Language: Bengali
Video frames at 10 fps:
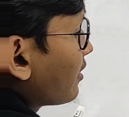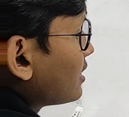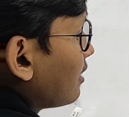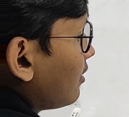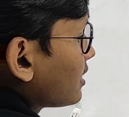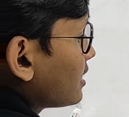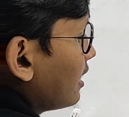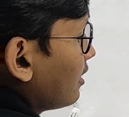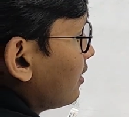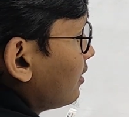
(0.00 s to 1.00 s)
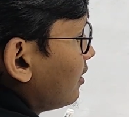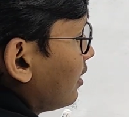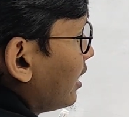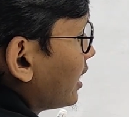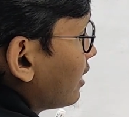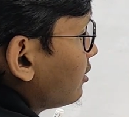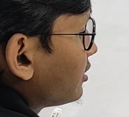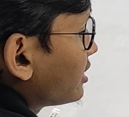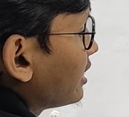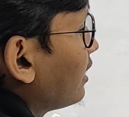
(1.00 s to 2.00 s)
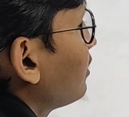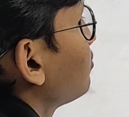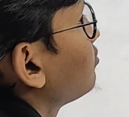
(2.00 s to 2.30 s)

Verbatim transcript: ম্যাট্রিক্স দেওয়া আছে এটা হচ্ছে